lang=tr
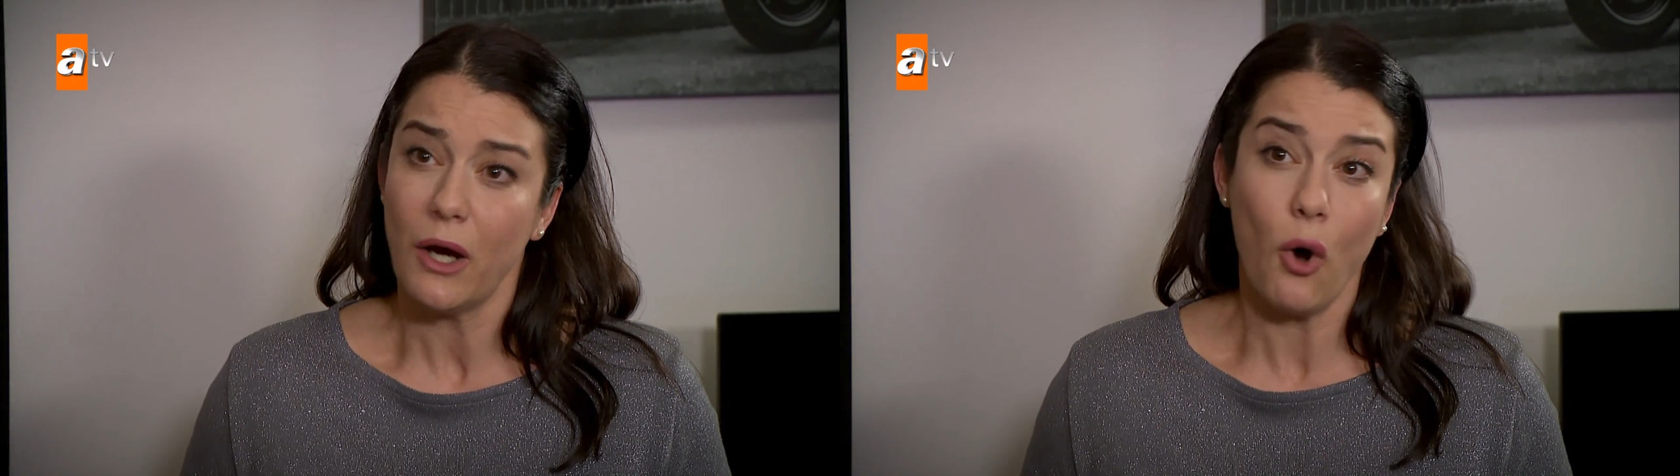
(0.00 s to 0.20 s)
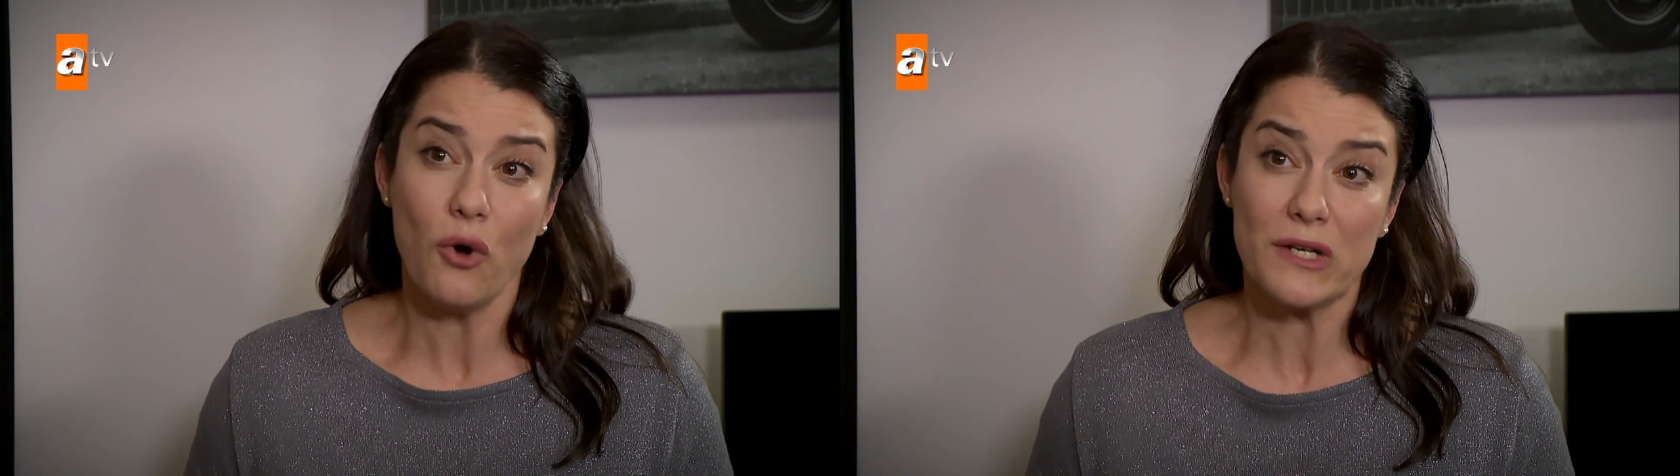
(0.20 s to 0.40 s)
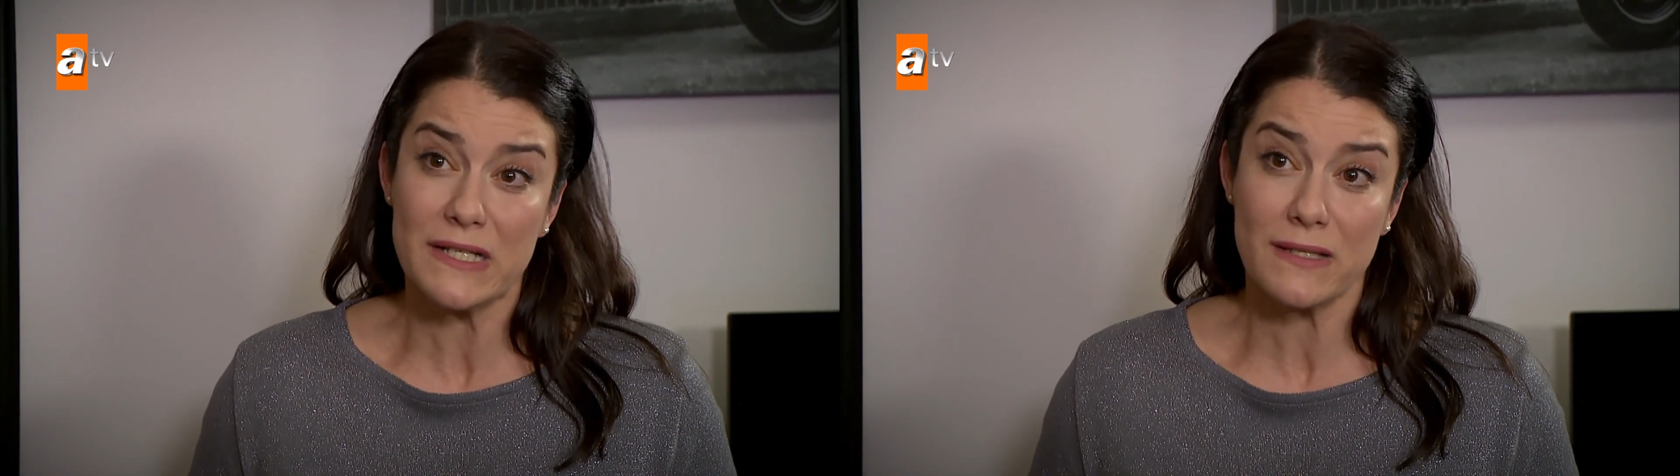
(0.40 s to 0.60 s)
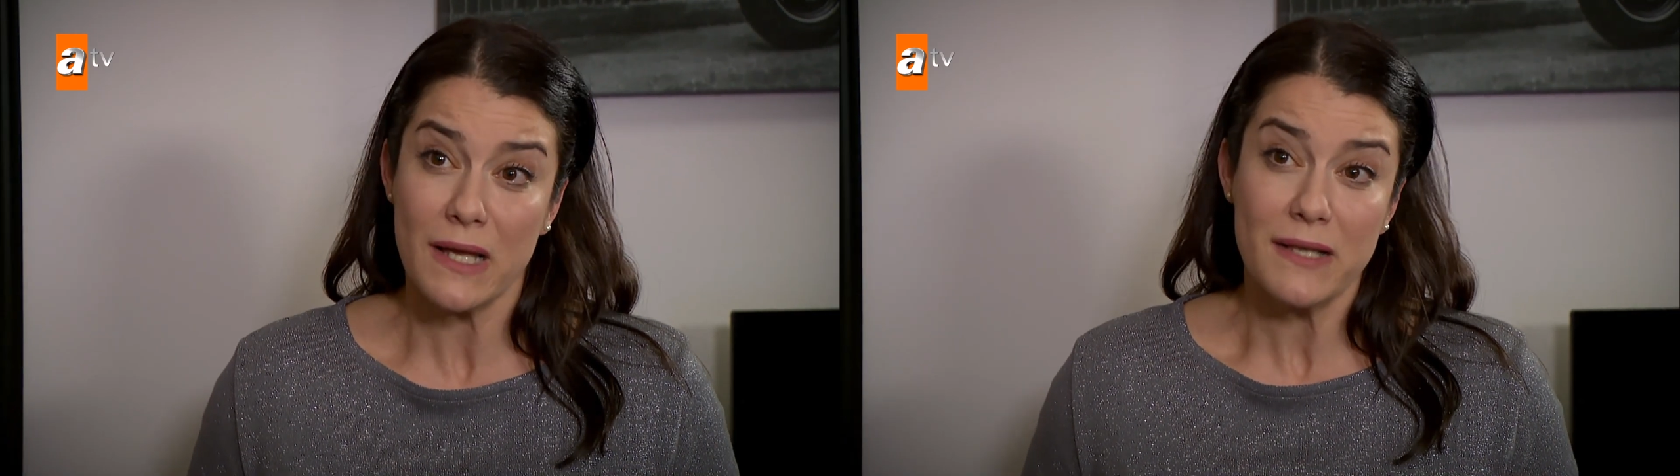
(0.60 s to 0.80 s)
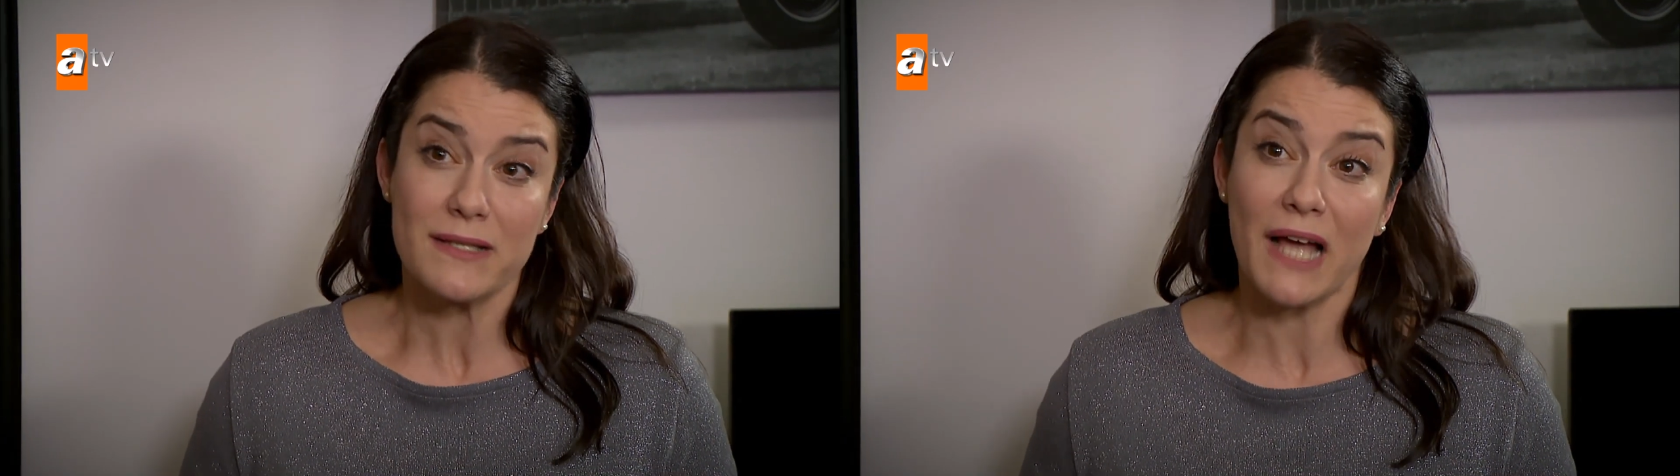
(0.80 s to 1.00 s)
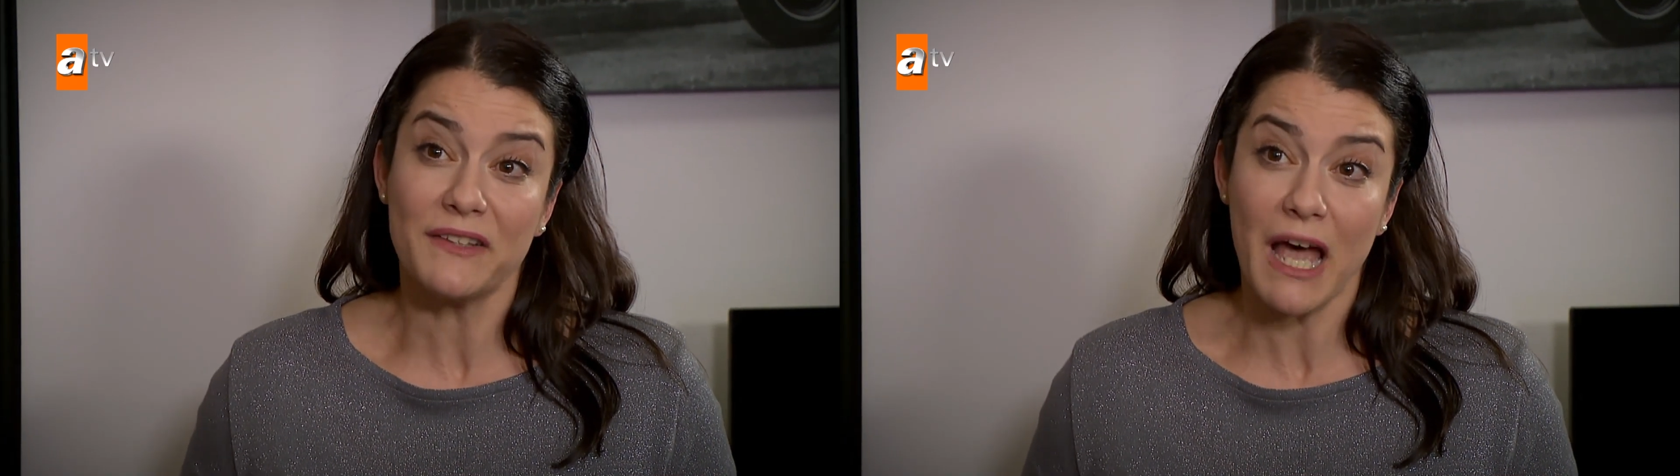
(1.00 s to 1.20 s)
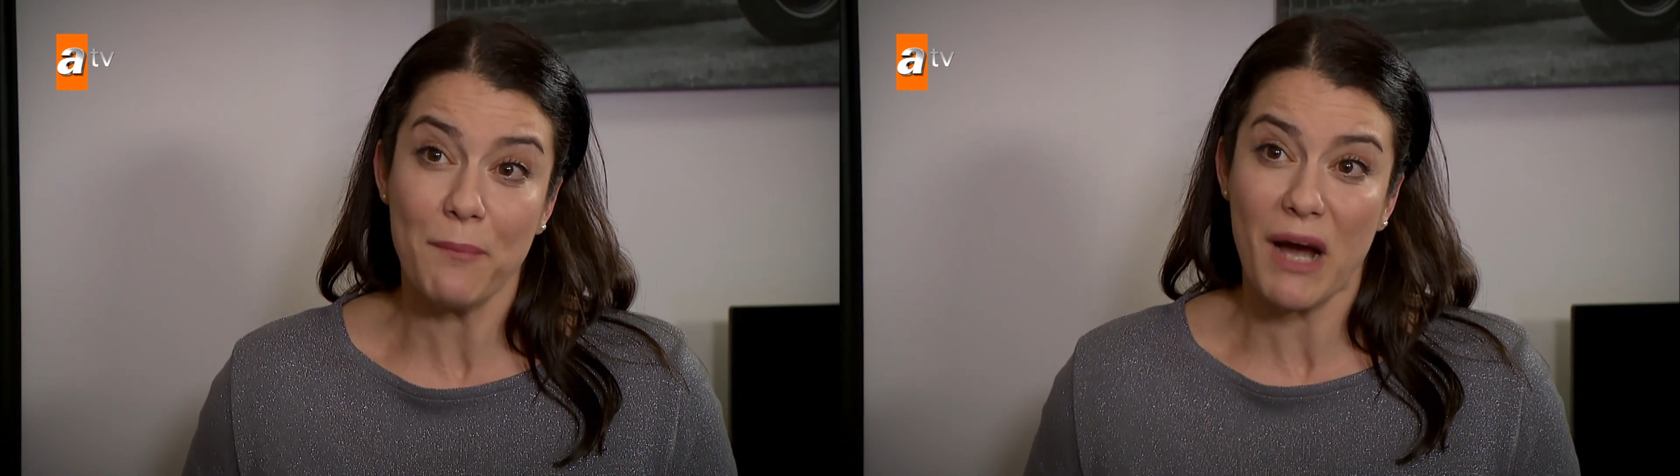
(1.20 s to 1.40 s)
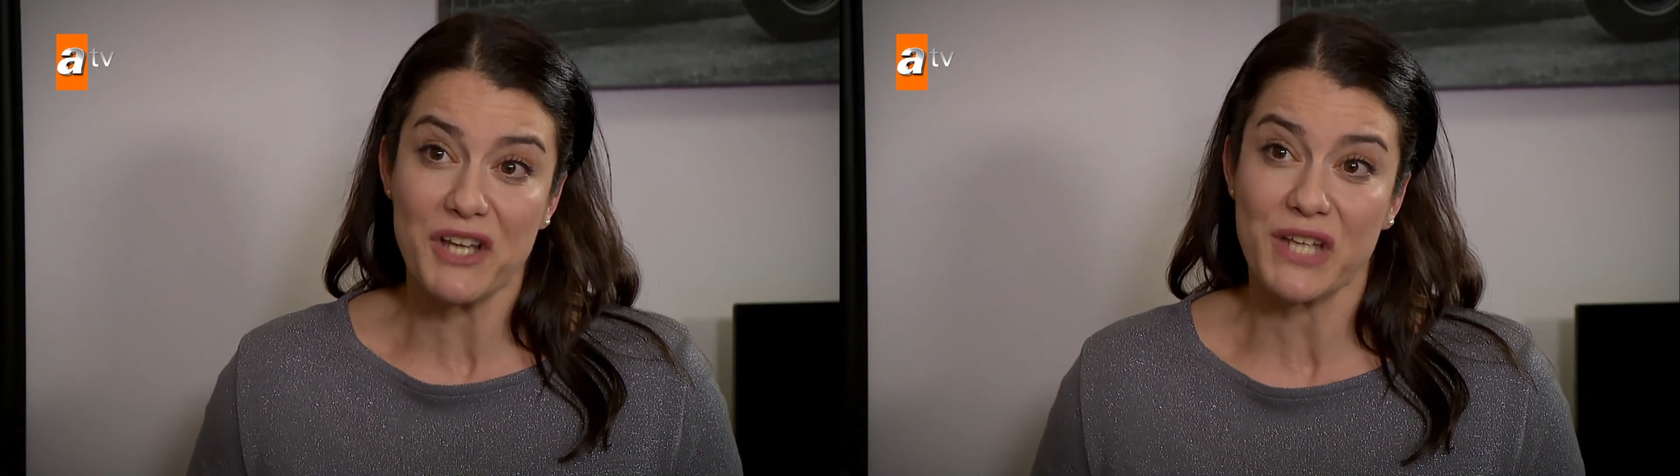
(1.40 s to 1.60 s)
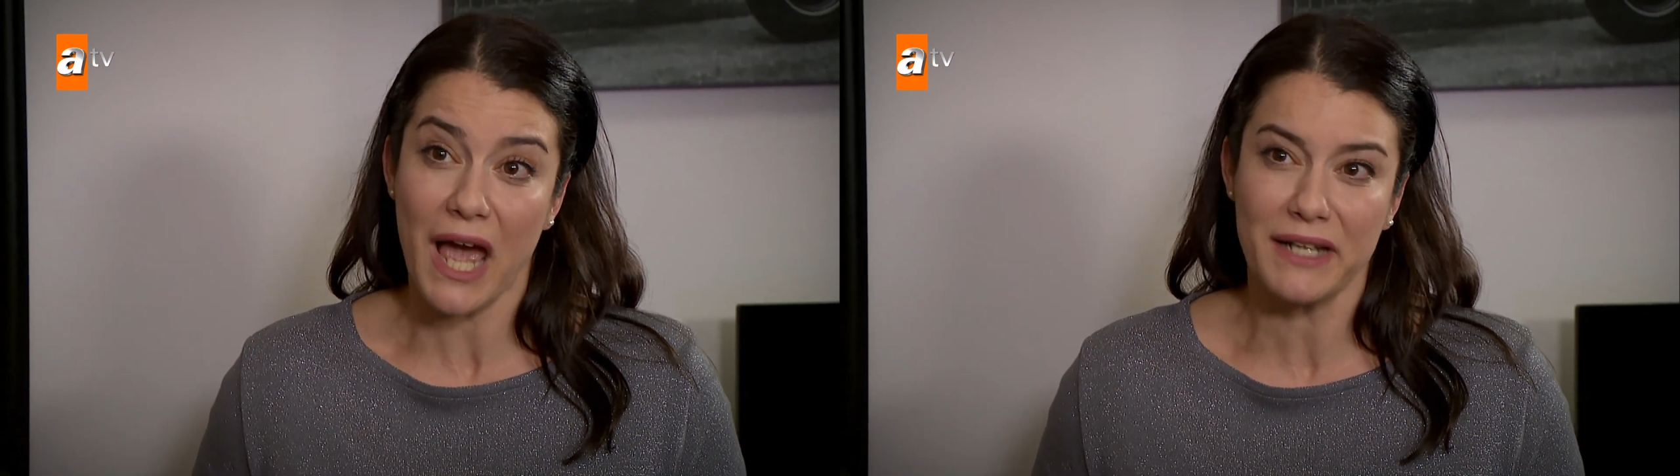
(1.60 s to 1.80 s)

O kız senden başka